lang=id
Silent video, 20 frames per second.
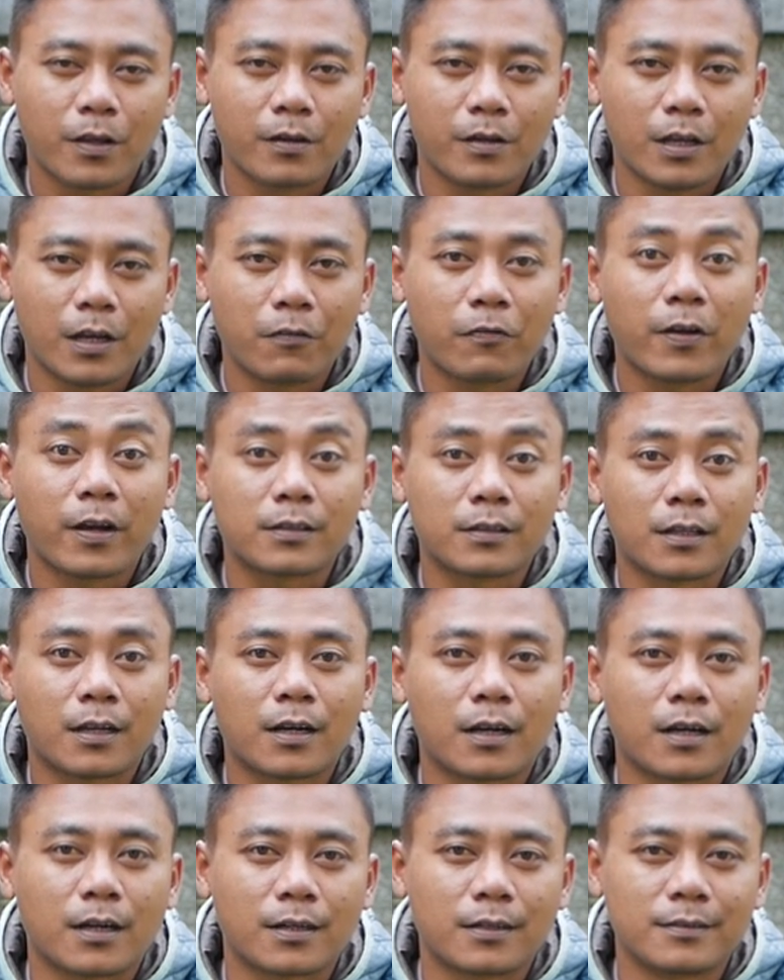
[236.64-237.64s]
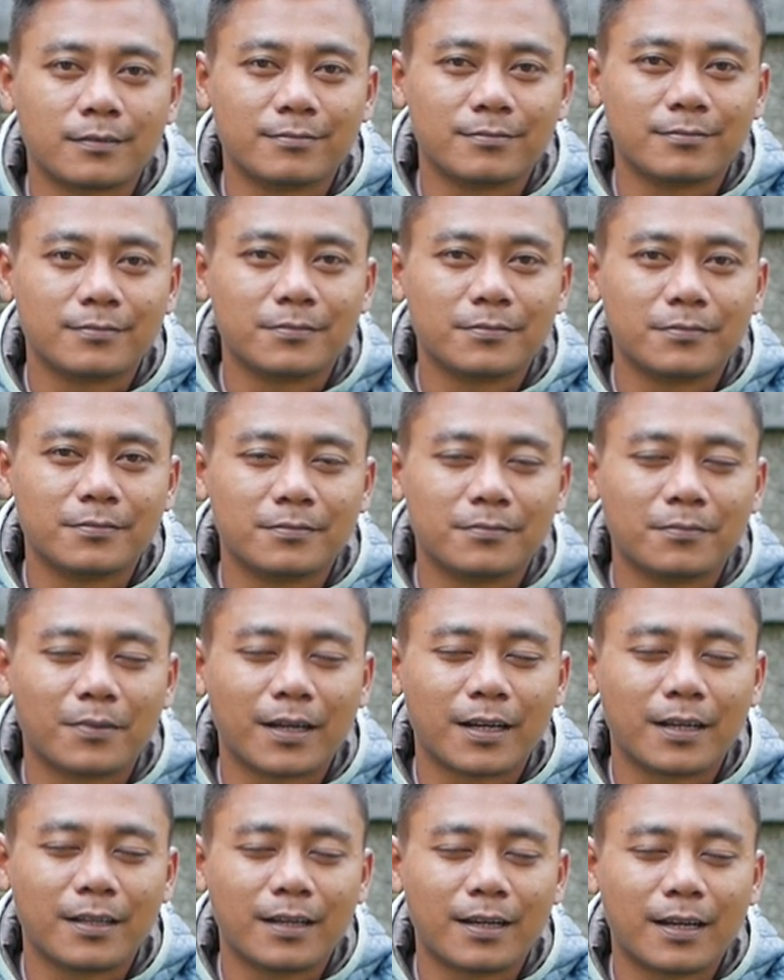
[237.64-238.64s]
dia factor
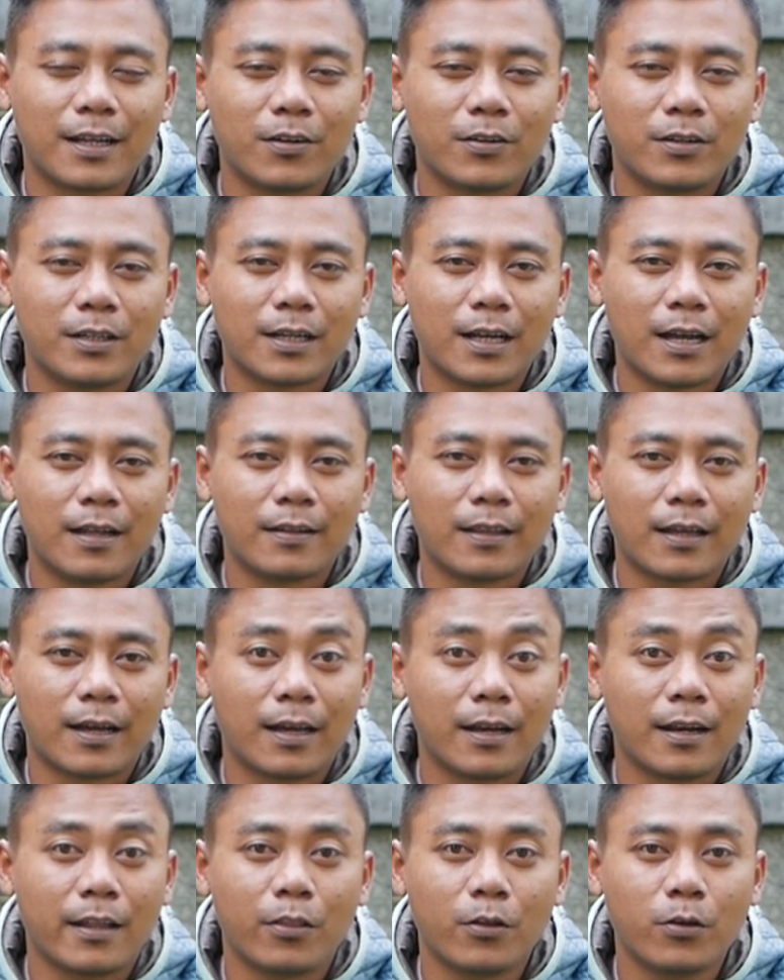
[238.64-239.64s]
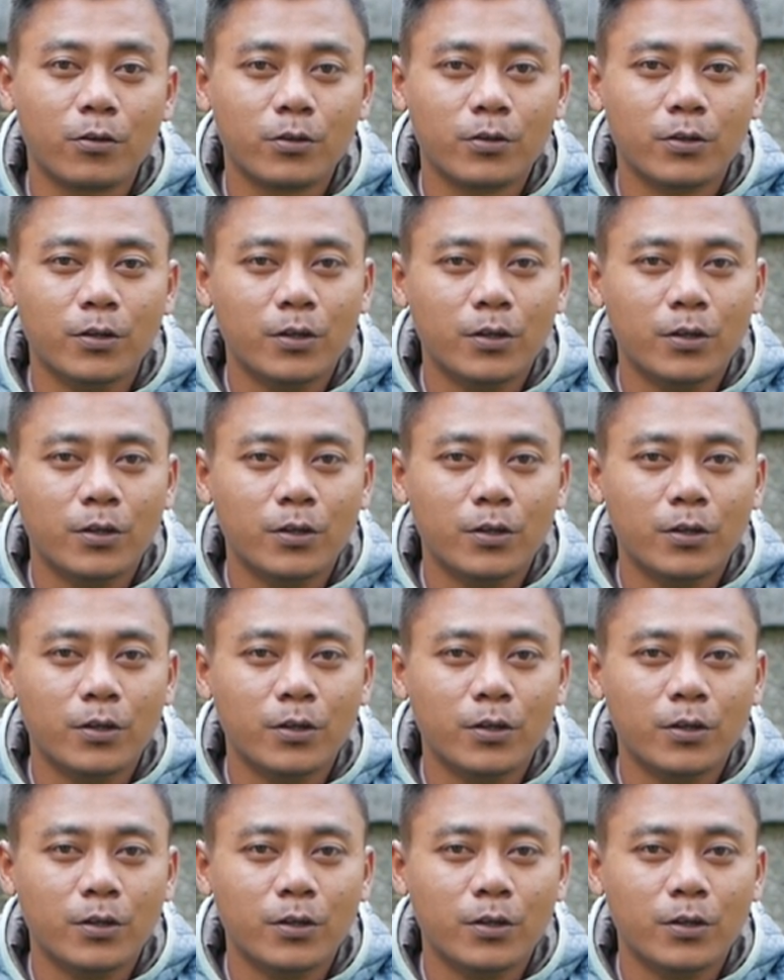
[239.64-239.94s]
makanya kalau digantangan itu